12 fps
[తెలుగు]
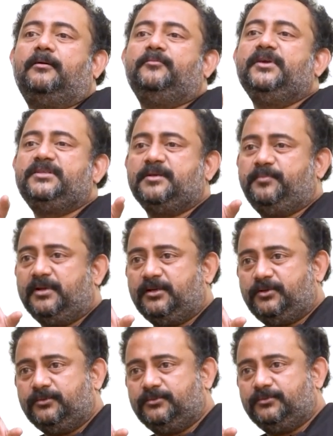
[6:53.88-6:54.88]
మీరు
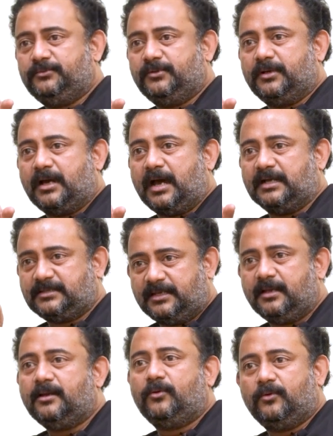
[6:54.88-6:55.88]
చెప్పినట్టు
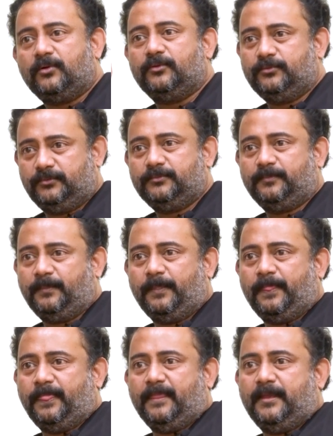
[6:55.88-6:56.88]
అసహ్యంగా ఉండకూడదు
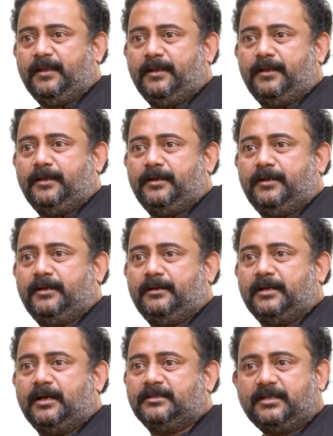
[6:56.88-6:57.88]
ఓకే
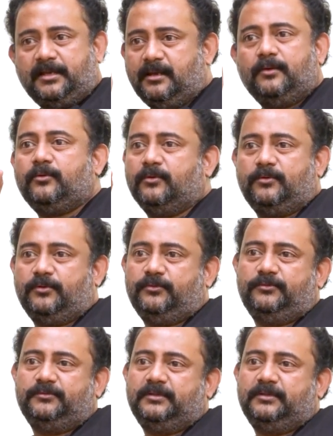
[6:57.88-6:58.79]
అసహ్యంగా ఉండకూడదు